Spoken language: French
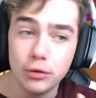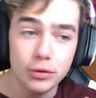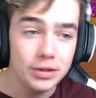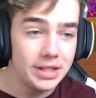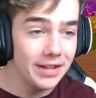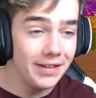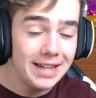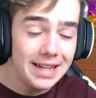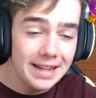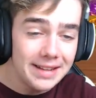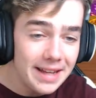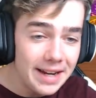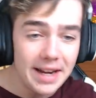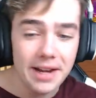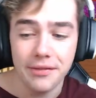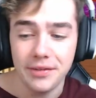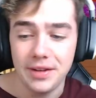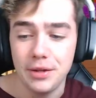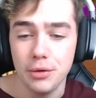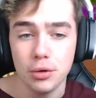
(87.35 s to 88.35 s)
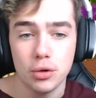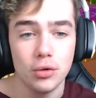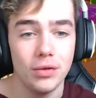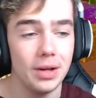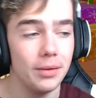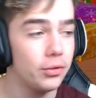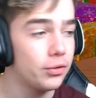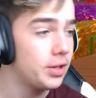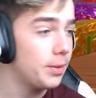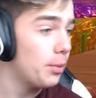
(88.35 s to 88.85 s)
va être la dernière vidéo qu'on va
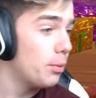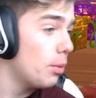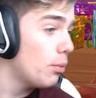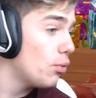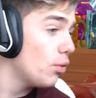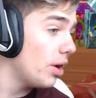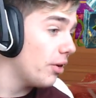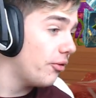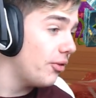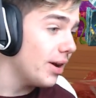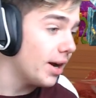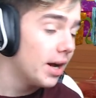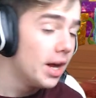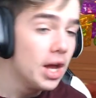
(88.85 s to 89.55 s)
simplement pouvoir faire